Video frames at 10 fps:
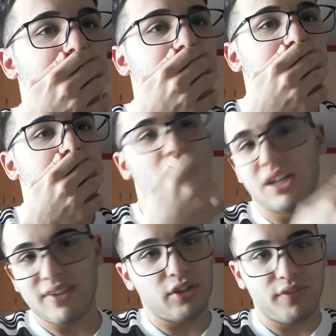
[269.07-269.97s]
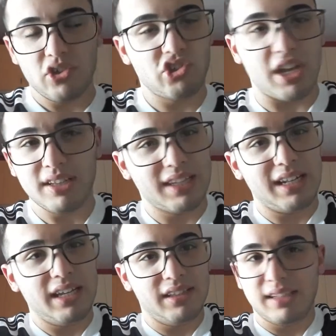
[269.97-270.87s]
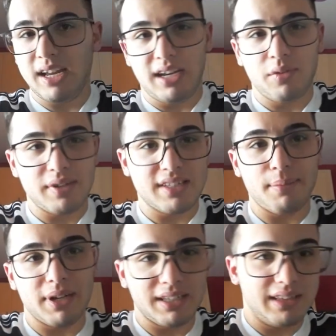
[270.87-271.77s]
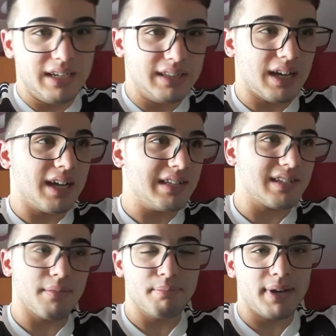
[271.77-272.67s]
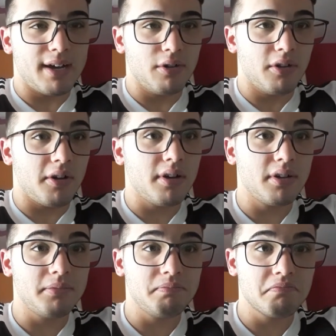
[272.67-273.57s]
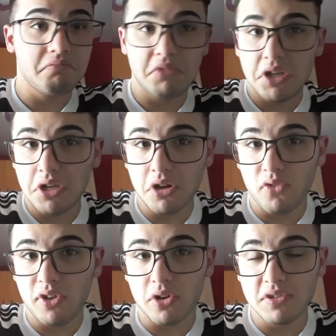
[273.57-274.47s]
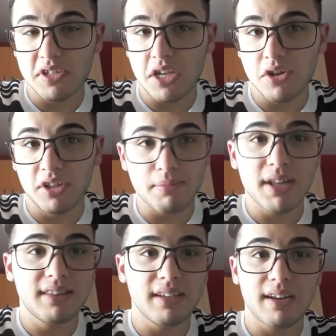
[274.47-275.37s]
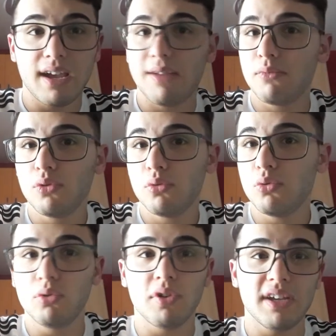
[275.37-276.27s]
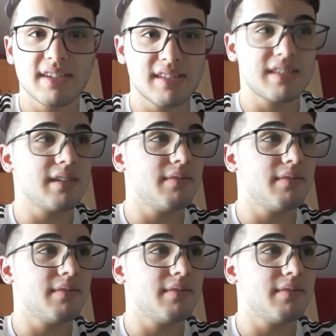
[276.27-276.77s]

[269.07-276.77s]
Non la vedo vincente l'Inter in questa partita al San Paolo. Io vi consiglio di mettere 1x